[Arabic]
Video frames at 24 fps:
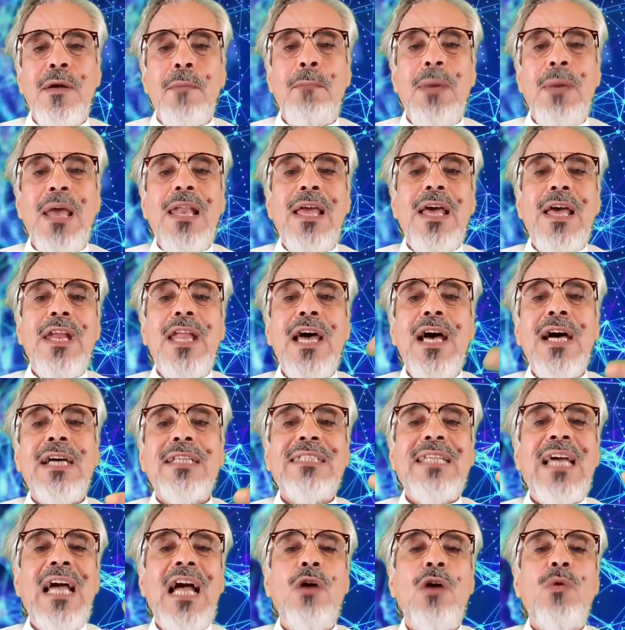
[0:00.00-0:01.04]
بل انها
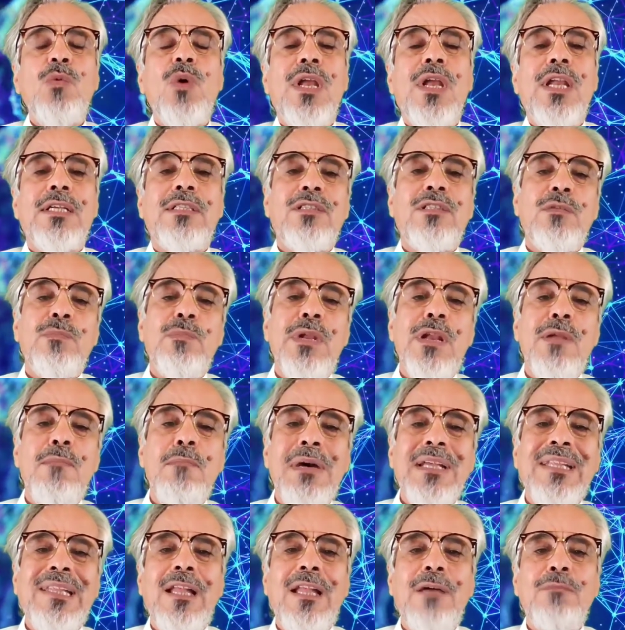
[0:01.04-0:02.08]
تحولت من
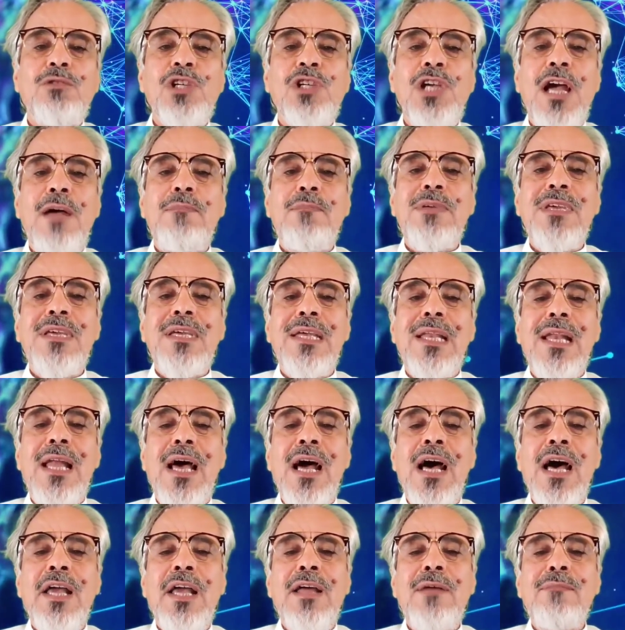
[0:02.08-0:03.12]
مطلب شعبي الى
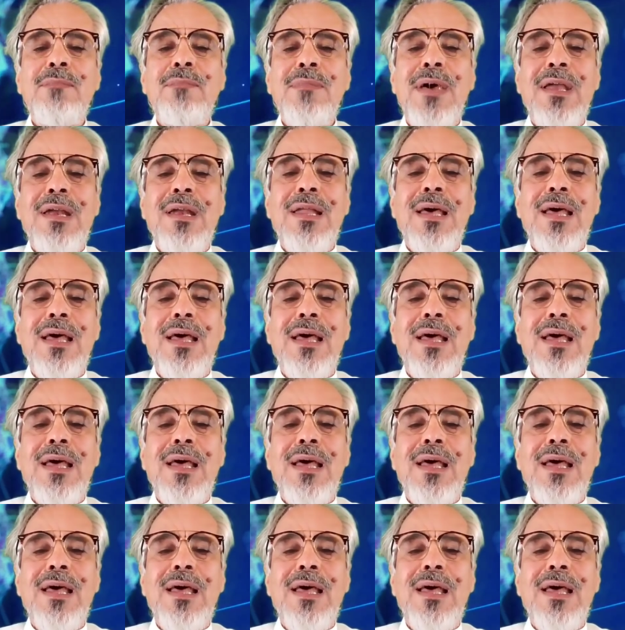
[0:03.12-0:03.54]
هرم